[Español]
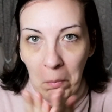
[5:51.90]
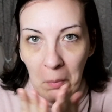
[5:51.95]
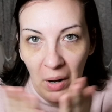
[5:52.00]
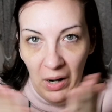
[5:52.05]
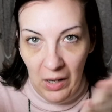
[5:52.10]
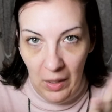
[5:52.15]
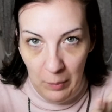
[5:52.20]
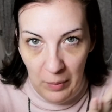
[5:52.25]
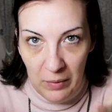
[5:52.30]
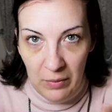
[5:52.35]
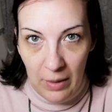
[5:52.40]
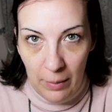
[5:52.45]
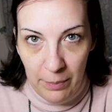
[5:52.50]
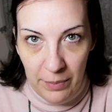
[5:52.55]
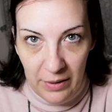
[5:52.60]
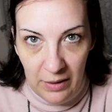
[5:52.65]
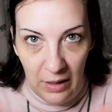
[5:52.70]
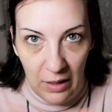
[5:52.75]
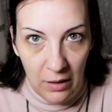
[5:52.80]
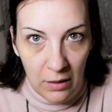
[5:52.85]
¿para qué me voy a
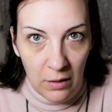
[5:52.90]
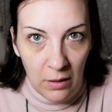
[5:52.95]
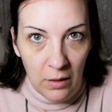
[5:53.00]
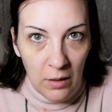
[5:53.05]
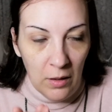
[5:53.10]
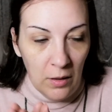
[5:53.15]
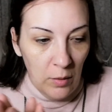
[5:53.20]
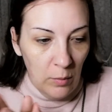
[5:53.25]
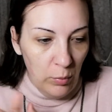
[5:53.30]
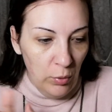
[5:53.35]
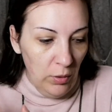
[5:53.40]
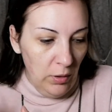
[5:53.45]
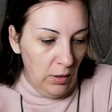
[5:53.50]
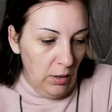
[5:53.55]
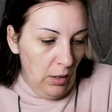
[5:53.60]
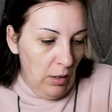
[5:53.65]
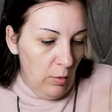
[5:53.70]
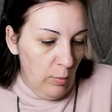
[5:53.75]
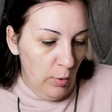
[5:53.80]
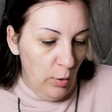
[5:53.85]
esperar?
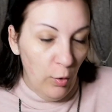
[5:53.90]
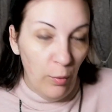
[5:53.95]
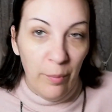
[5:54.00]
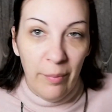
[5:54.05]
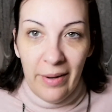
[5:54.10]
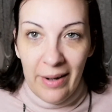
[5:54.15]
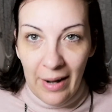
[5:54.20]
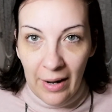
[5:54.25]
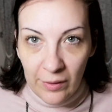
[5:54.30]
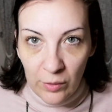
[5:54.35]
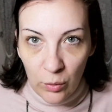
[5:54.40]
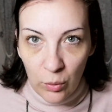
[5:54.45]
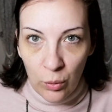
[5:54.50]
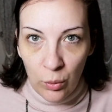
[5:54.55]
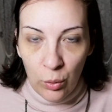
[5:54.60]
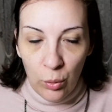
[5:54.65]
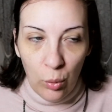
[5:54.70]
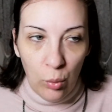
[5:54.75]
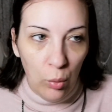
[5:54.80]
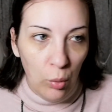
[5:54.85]
Pues a lo mejor en
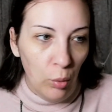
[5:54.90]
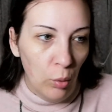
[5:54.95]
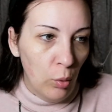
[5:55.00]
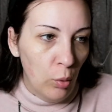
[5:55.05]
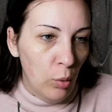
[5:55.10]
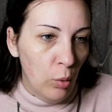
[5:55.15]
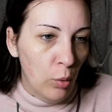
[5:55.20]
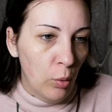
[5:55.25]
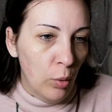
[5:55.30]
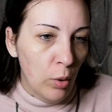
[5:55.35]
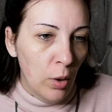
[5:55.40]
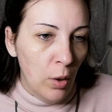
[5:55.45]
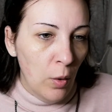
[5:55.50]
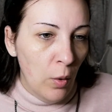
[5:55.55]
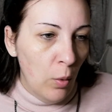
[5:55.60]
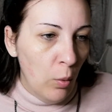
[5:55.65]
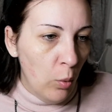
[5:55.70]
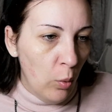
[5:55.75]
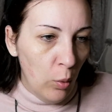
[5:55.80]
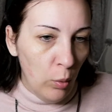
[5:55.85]
verano o,
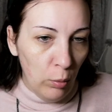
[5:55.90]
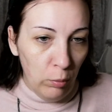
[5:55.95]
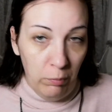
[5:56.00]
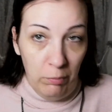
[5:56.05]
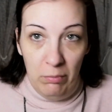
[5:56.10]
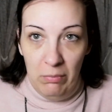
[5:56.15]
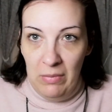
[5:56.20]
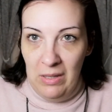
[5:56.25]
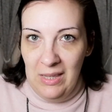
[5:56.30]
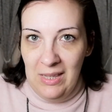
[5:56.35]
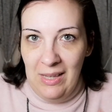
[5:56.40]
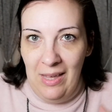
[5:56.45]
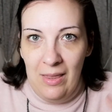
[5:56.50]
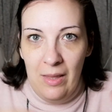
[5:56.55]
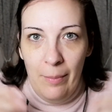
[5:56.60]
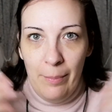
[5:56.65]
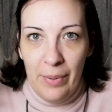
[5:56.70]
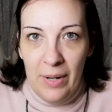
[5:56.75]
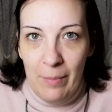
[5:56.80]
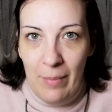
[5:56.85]
o mitad
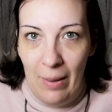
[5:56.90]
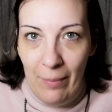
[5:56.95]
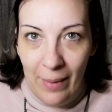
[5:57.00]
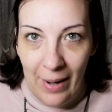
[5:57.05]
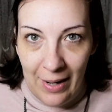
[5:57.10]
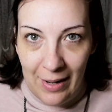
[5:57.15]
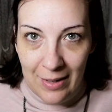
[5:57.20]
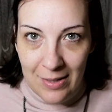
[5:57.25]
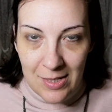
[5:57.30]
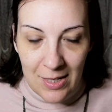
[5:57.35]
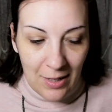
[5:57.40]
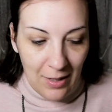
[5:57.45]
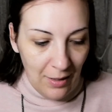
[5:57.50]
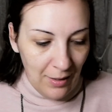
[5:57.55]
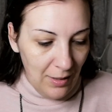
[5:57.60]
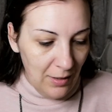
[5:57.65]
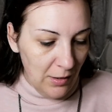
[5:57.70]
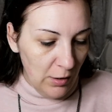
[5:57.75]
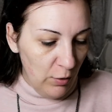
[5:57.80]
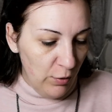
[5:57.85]
de primavera
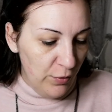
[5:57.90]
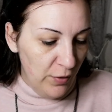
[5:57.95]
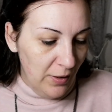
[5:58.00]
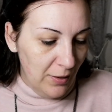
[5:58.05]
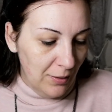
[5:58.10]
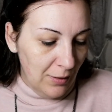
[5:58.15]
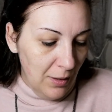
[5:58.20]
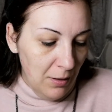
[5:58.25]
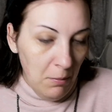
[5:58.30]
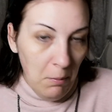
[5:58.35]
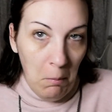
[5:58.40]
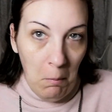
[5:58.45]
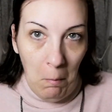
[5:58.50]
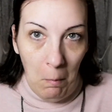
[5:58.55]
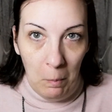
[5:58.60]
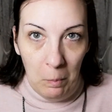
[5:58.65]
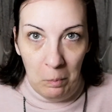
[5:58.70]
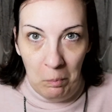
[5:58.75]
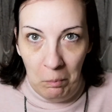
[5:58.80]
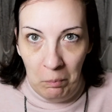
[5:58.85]
sacan esta oferta.
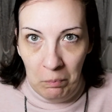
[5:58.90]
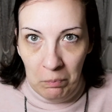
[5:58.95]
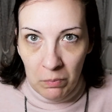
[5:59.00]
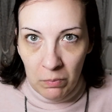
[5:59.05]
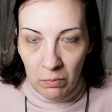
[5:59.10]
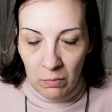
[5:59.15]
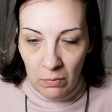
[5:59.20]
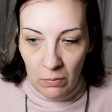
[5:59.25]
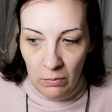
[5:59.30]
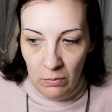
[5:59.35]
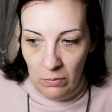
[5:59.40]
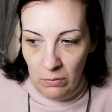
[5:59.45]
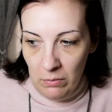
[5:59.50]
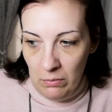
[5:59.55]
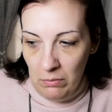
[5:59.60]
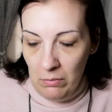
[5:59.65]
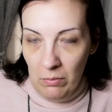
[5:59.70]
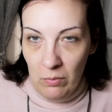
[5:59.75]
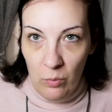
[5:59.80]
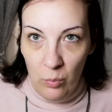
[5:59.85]

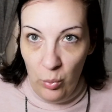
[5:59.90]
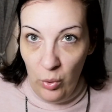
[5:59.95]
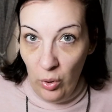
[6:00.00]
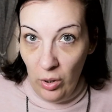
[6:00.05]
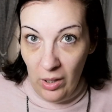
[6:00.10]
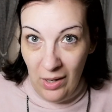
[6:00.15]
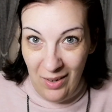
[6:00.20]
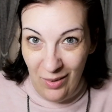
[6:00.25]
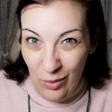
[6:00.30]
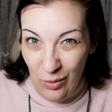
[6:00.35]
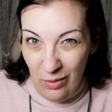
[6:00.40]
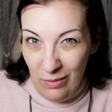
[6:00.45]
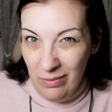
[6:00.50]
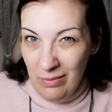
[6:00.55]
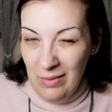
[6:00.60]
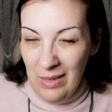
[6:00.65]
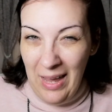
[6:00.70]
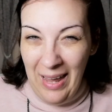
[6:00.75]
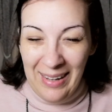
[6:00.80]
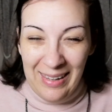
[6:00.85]
Pues
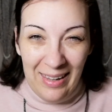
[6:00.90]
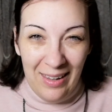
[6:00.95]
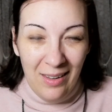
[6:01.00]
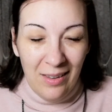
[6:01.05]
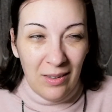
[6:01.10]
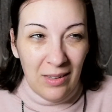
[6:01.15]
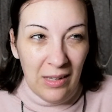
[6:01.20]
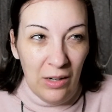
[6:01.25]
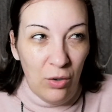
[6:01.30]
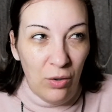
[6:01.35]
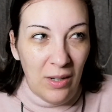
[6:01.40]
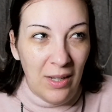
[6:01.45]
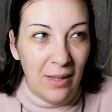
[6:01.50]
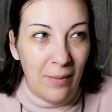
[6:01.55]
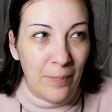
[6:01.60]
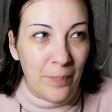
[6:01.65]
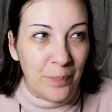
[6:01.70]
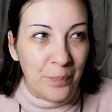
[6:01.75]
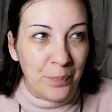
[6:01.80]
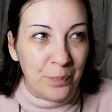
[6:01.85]
que, creo
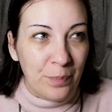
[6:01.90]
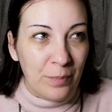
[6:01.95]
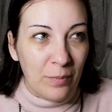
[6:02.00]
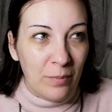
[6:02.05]
que